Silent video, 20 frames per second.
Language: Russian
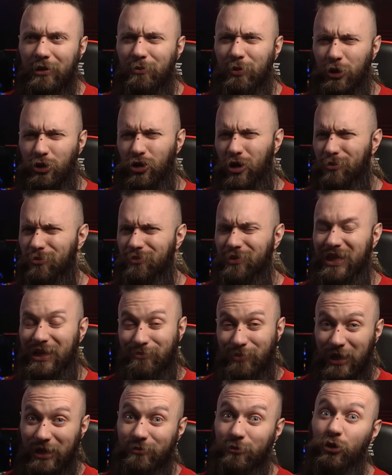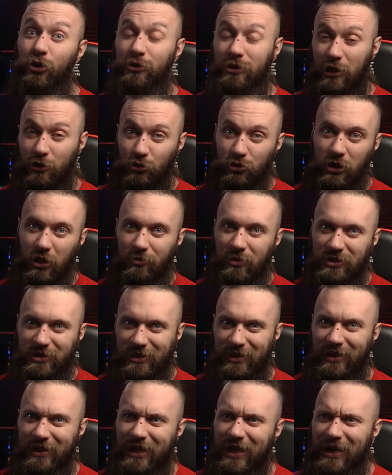Причем напрямую на русском
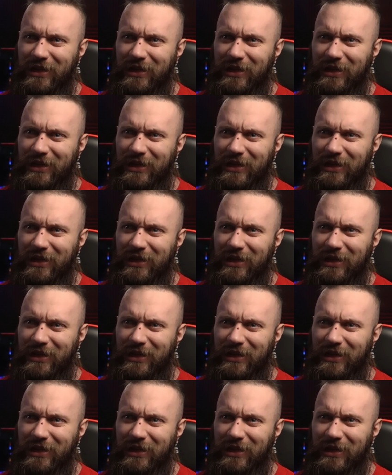языке,